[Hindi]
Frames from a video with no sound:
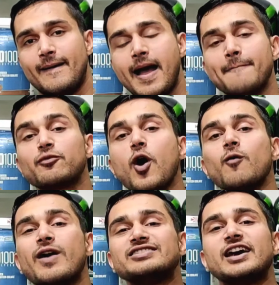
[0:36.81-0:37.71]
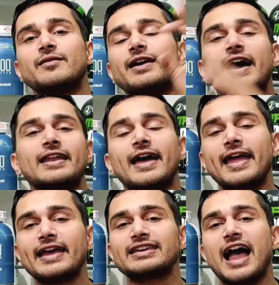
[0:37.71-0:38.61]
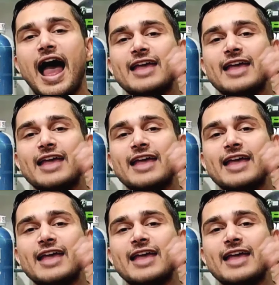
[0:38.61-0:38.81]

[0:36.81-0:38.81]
हमको वजन बढ़ाना है क्या